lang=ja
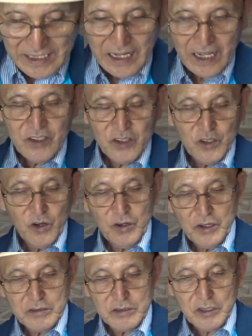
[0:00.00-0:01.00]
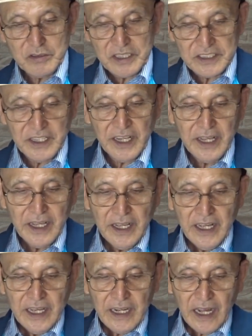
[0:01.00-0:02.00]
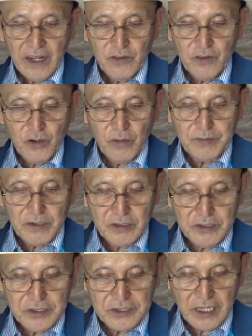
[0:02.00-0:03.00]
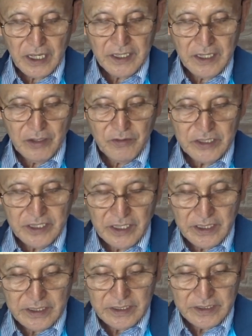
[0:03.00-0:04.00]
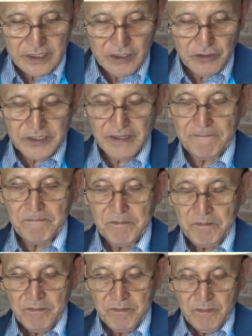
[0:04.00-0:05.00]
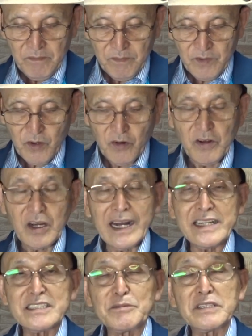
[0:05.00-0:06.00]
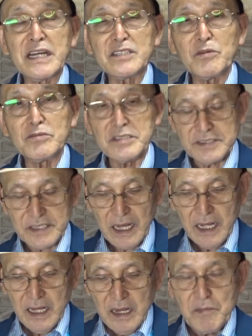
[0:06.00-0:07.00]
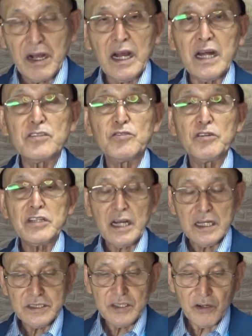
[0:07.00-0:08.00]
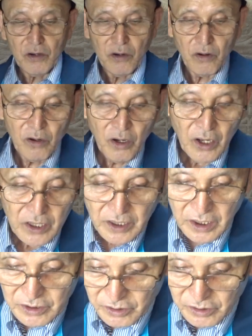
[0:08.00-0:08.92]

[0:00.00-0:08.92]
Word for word: 感動力というですね感動プロデューサー平野秀則さんの本から行ってみたいと思うんですが、まあ、感動に関しての研